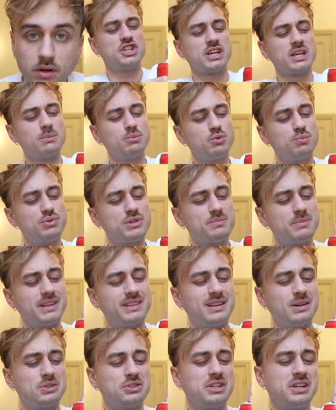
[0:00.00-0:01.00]
J'ai rien bu depuis ce
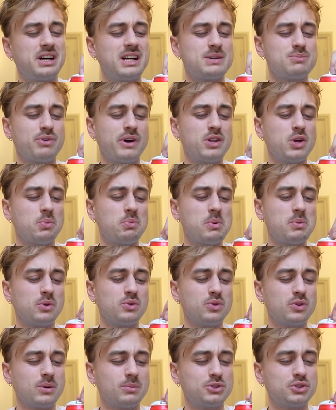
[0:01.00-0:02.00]
matin, en général, je bois énormément
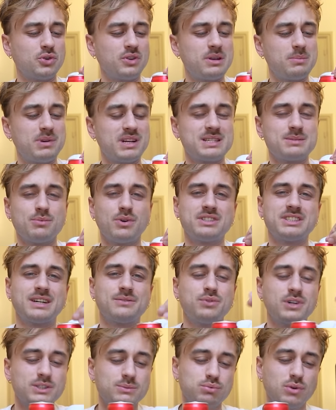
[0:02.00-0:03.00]
d'eau, comme je suis en déplacement, à
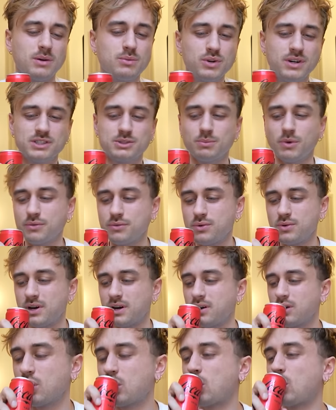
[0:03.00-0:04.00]
chaque fois je bois moins, je m'en veux là.